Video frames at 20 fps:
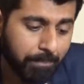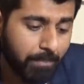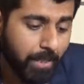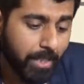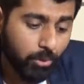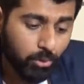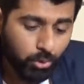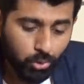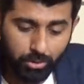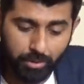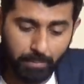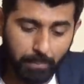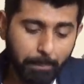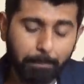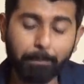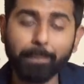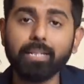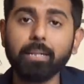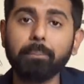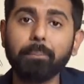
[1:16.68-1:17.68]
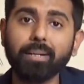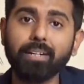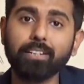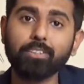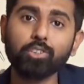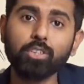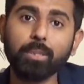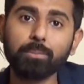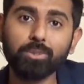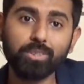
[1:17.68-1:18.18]
हम मैं उसको जब आप पन्ने
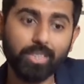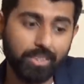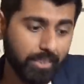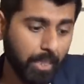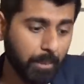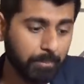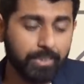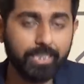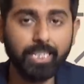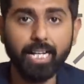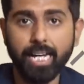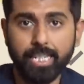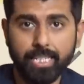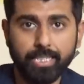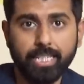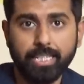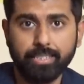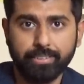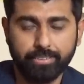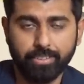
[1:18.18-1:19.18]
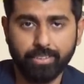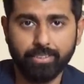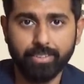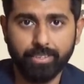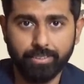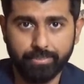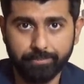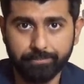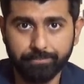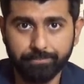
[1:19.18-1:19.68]
पलटते तो आपको दिखता है अब ये आया कैरेक्टर
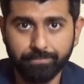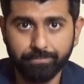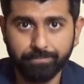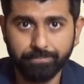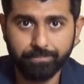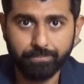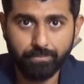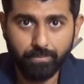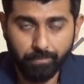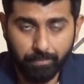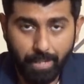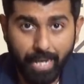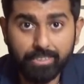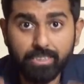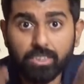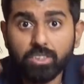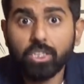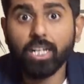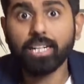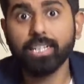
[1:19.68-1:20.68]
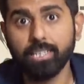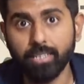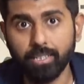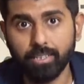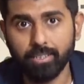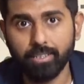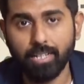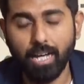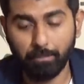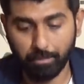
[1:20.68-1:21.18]
नया एज अ
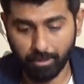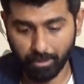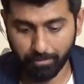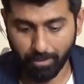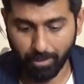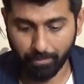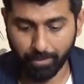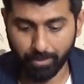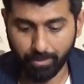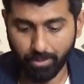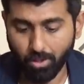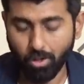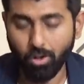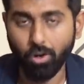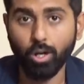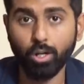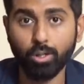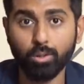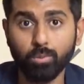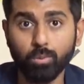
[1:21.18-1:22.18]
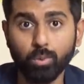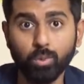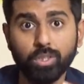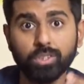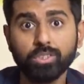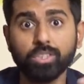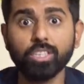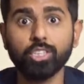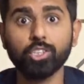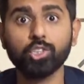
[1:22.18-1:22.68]
चाइल्ड आपके दिमाग में और वो
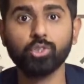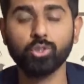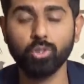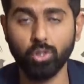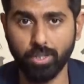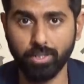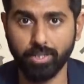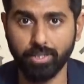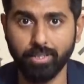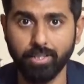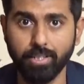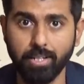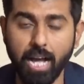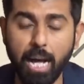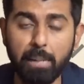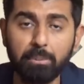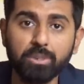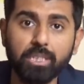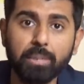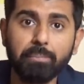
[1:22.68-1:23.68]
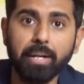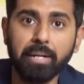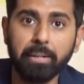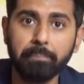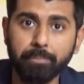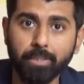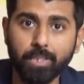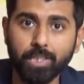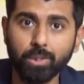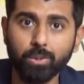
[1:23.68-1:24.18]
इतने स्ट्रांग हैं आप उनके
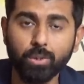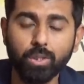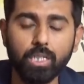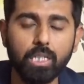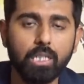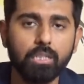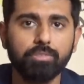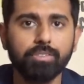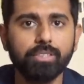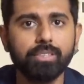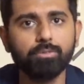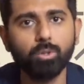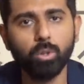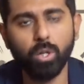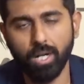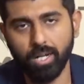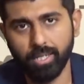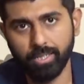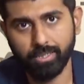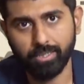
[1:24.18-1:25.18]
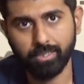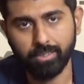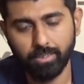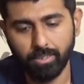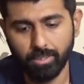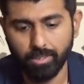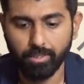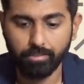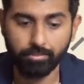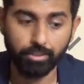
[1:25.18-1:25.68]
बारे में पढ़ रहे हो फिर वो हारे
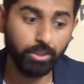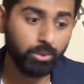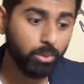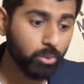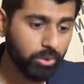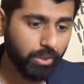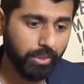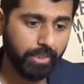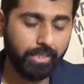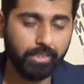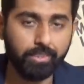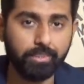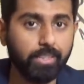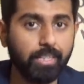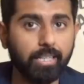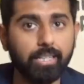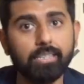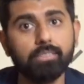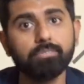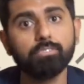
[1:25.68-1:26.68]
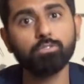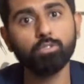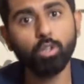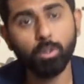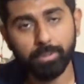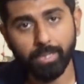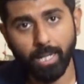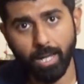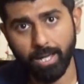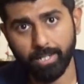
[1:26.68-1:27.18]
फिर दूसरा कैरेक्टर आया फिर
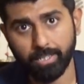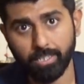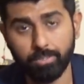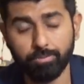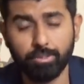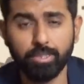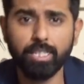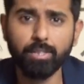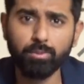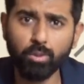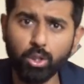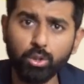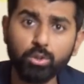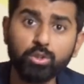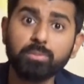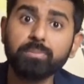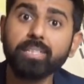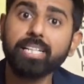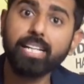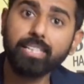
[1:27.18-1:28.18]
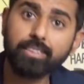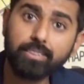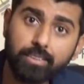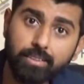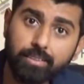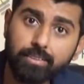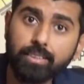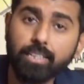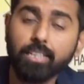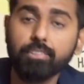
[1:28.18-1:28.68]
वो भी हार गया फिर ये वॉर हो इसमें एक
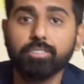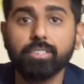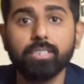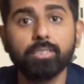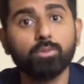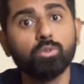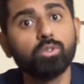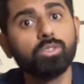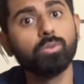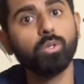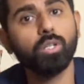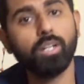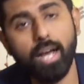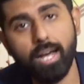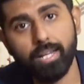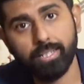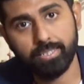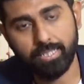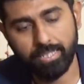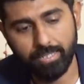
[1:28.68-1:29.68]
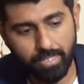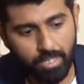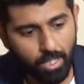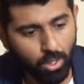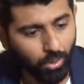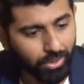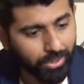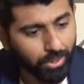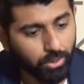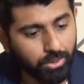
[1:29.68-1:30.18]
जीत गया फिर दूसरी वॉर हार गया
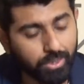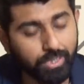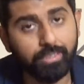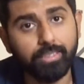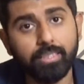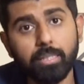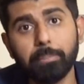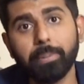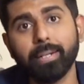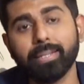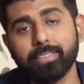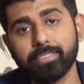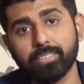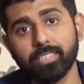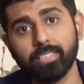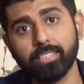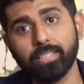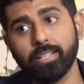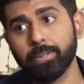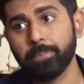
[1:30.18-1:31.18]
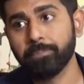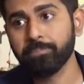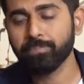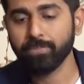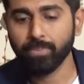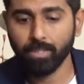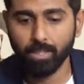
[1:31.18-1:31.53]
और ये लोग धीरे धीरे बढ़ते चले गए